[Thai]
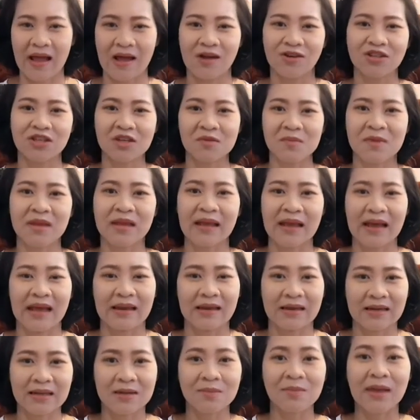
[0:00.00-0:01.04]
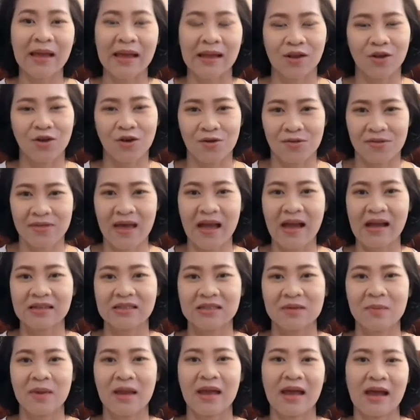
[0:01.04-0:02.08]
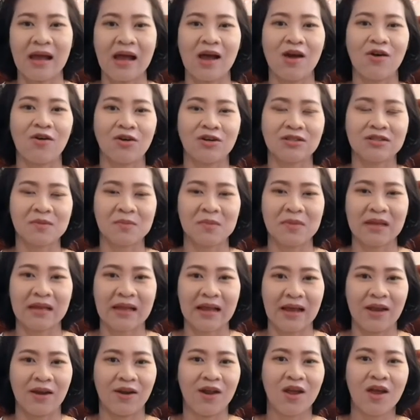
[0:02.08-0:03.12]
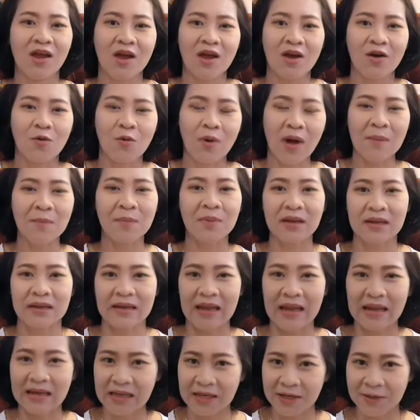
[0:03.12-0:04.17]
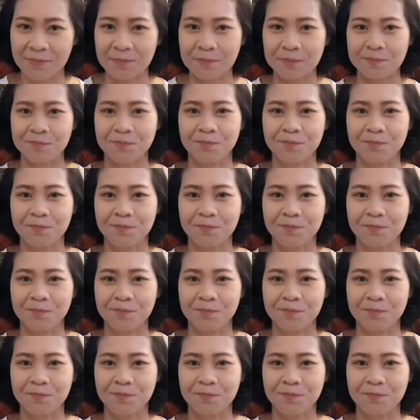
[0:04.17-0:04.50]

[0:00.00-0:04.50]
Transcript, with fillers: เขาจะมีการเริ่มการก่อสร้างใช่ไหมคะเขาก็จะมีการไหว้เปิดหน้าดิน